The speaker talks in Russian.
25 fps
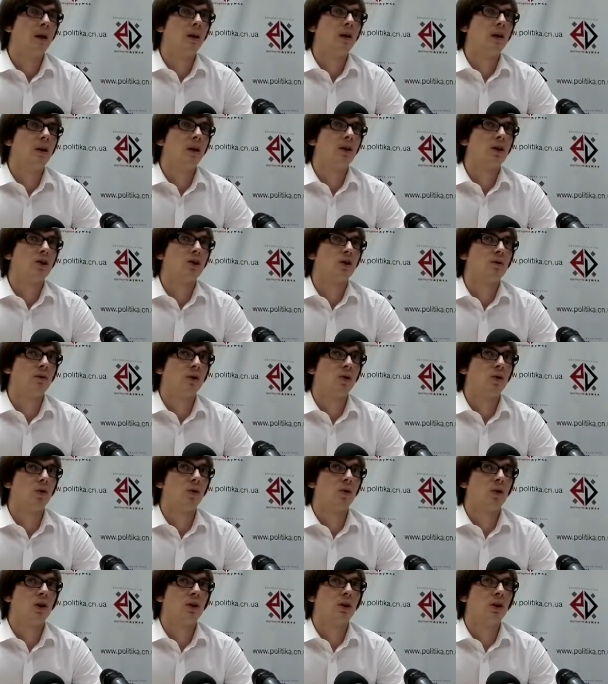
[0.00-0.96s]
для нашего
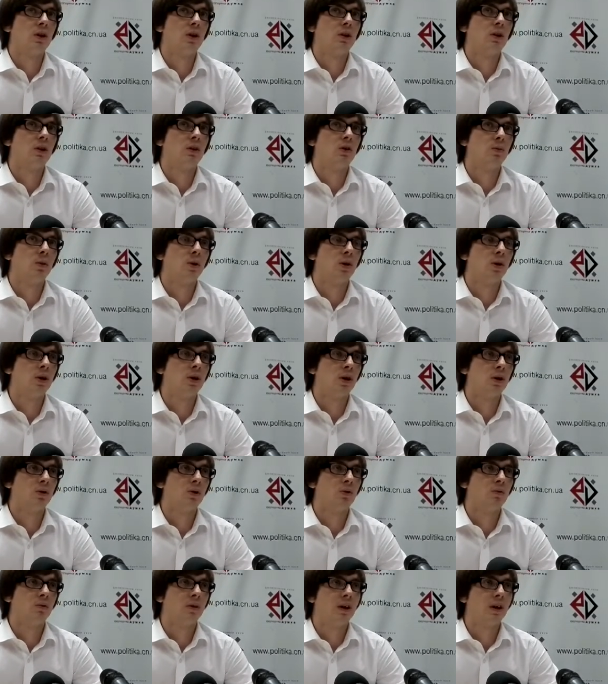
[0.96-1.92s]
города и для любых
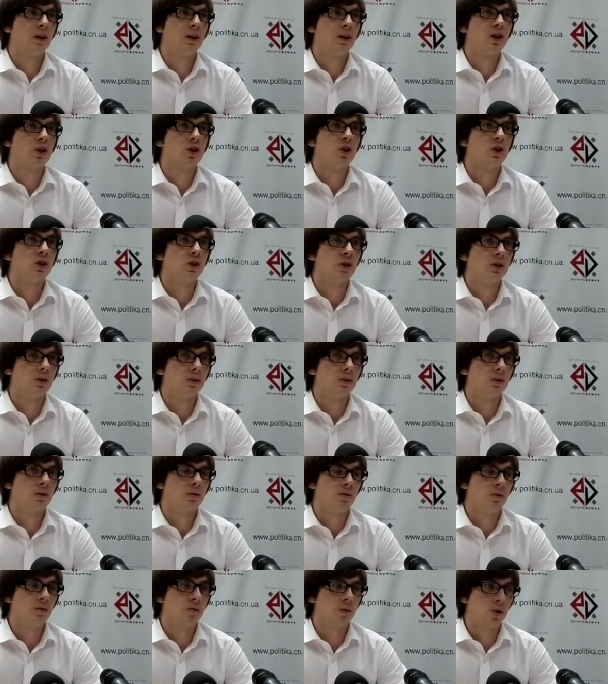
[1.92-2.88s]
городов? Это жизнь,
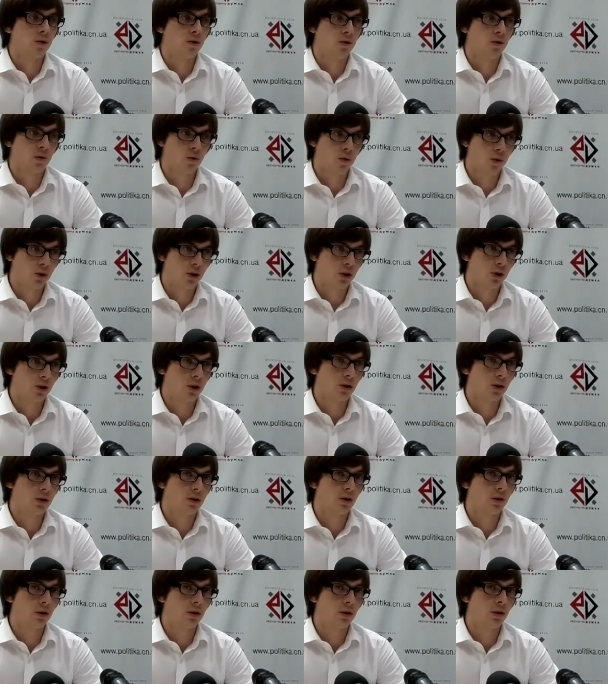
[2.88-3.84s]
в первую
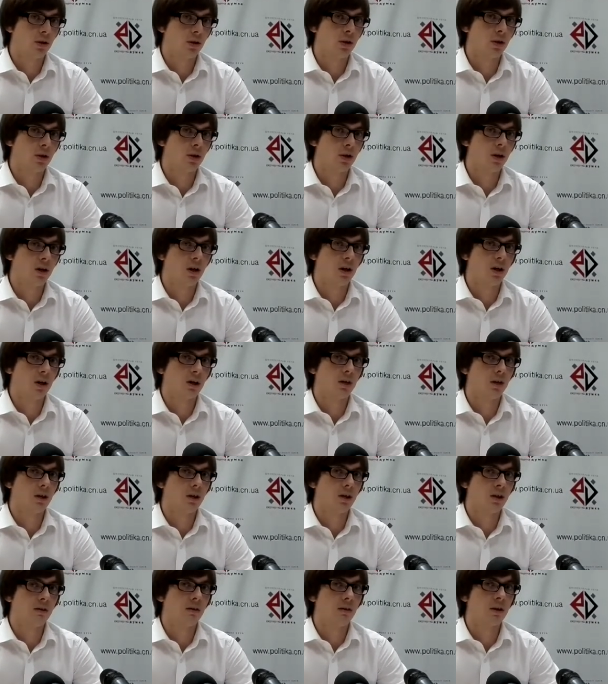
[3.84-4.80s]
очередь, и я от
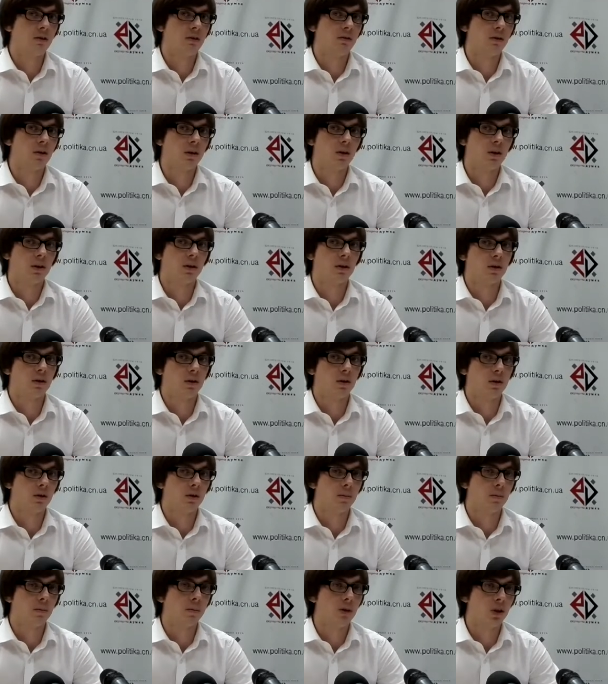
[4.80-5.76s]
этого, наверное,
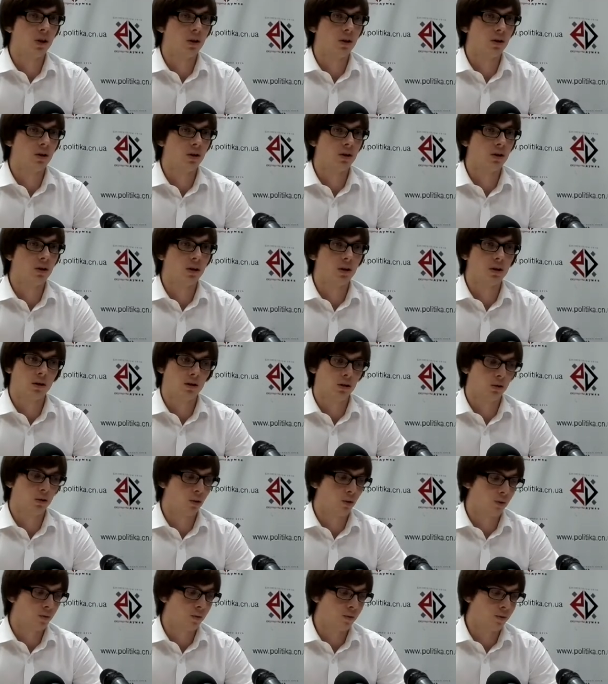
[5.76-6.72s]
мнения не
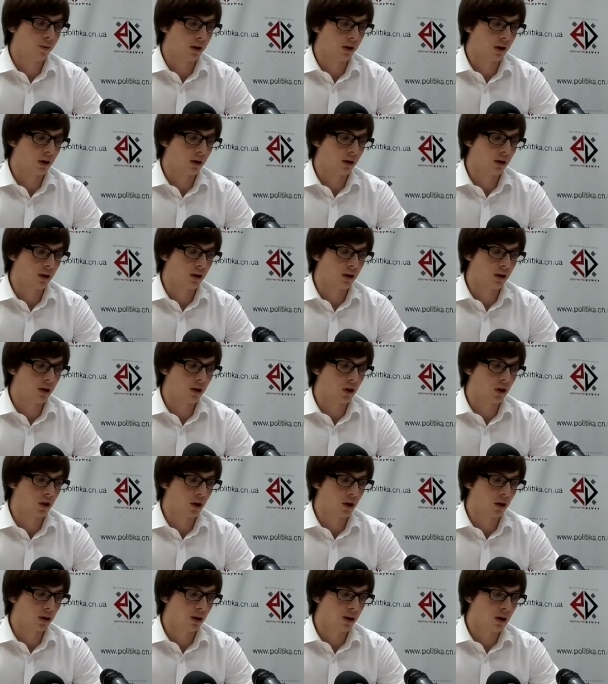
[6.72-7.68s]
отойду никогда ни на
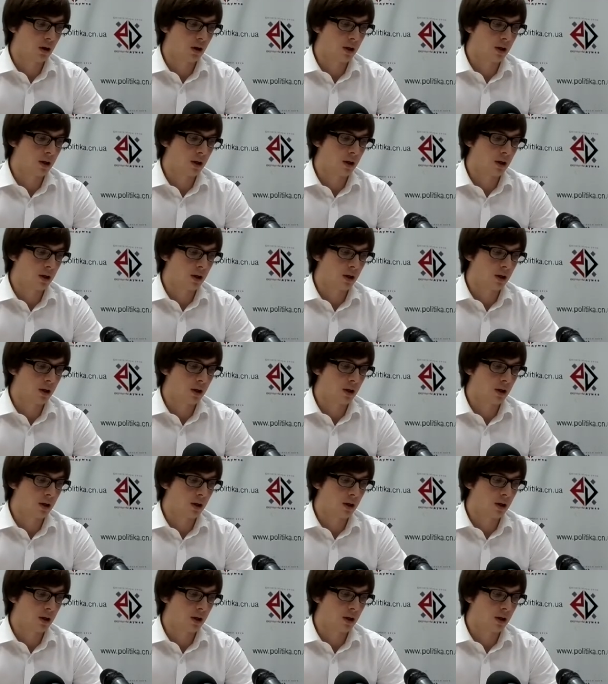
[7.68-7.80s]
шаг.